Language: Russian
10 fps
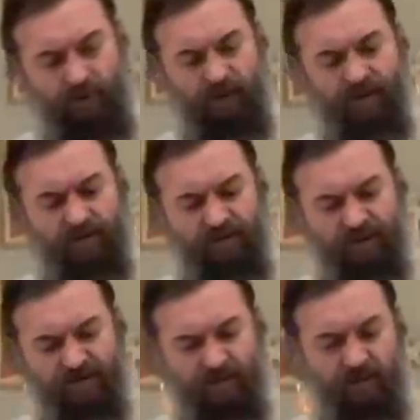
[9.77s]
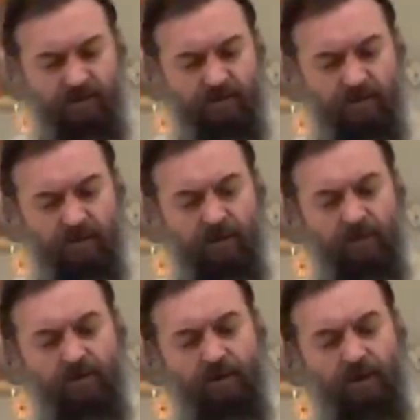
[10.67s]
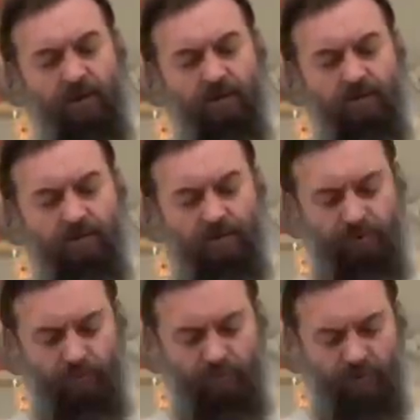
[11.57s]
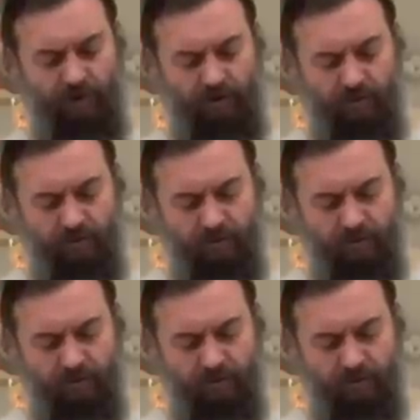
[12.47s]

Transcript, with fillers: Эдесса на юго,